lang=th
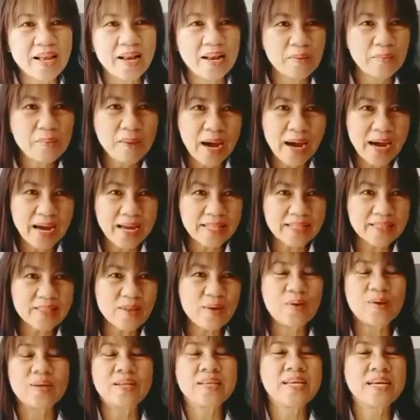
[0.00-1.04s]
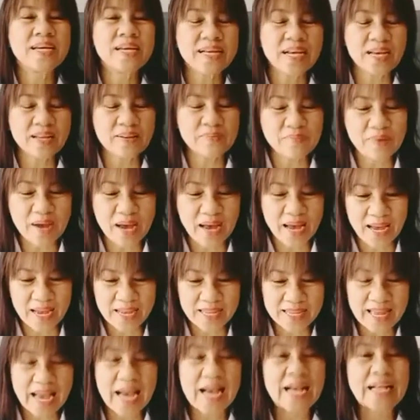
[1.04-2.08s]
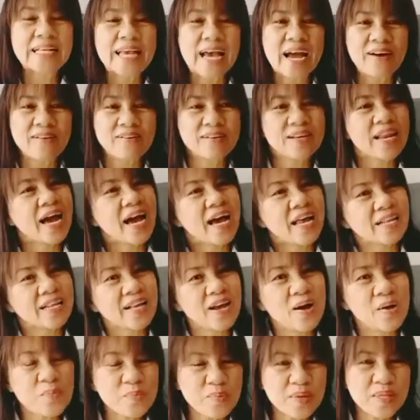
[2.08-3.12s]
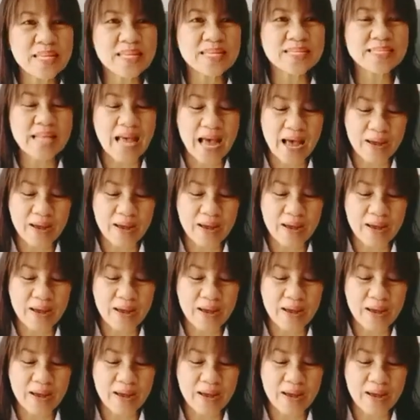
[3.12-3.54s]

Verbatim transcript: ระบาดต่อเนื่องกันมาอย่างยาวนานเข้าปีที่